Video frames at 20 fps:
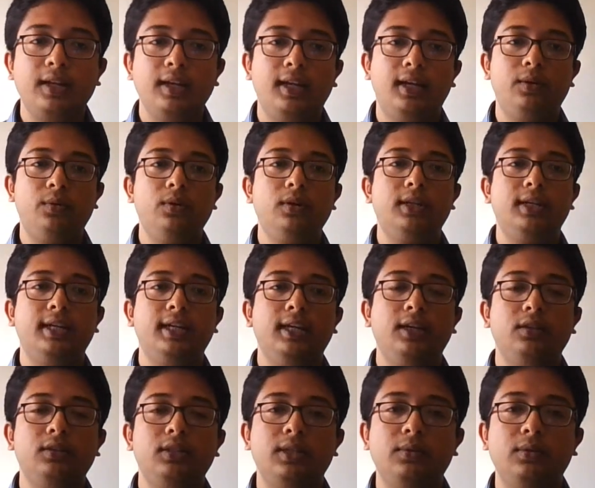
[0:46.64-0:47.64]
লাঙলটাকে
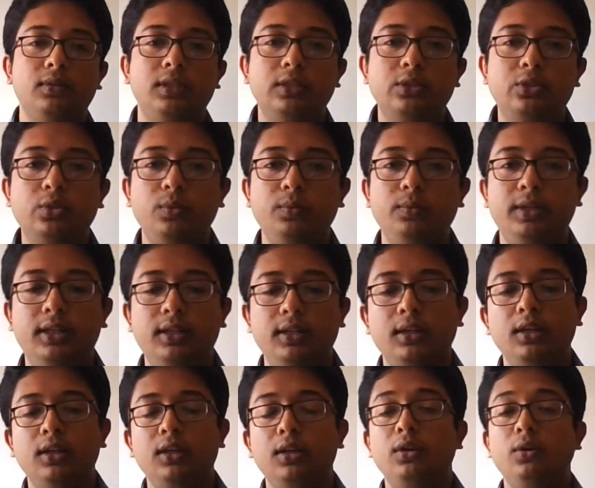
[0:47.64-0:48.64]
কিন্তু আমাদের জমির
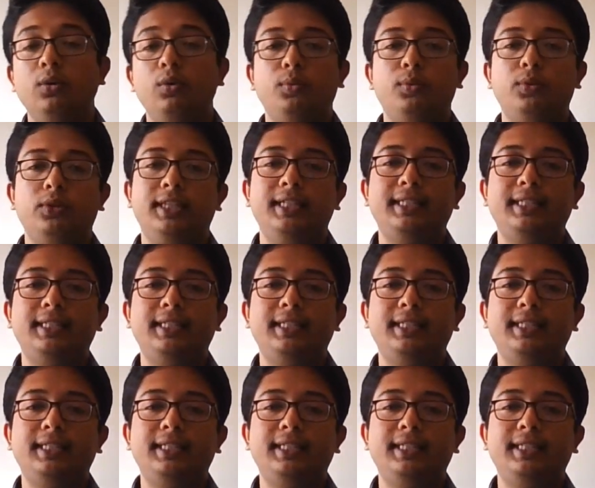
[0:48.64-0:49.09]
উপর